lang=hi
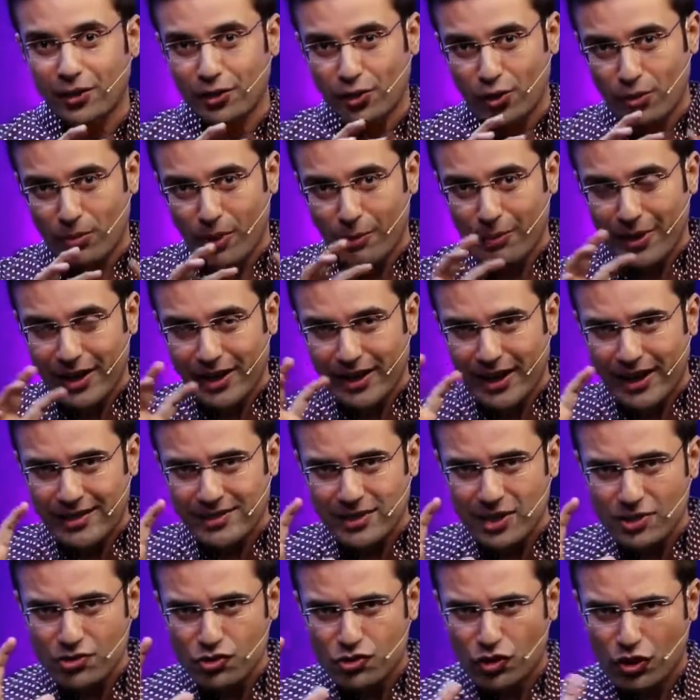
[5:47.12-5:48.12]
कर रहे हो अब आप एक
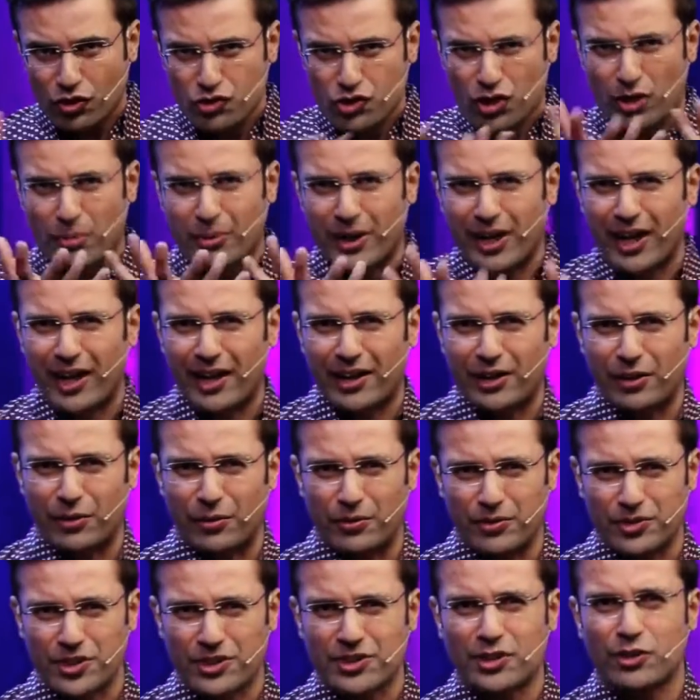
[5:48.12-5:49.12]
ऐसा स्ट्रक्चर बना रहे
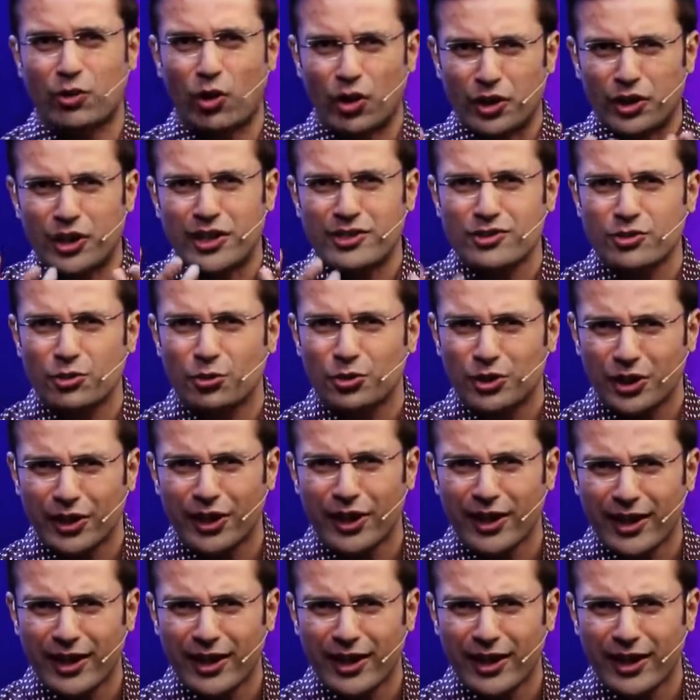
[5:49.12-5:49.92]
हो जैसे कॉन्टेस्ट होते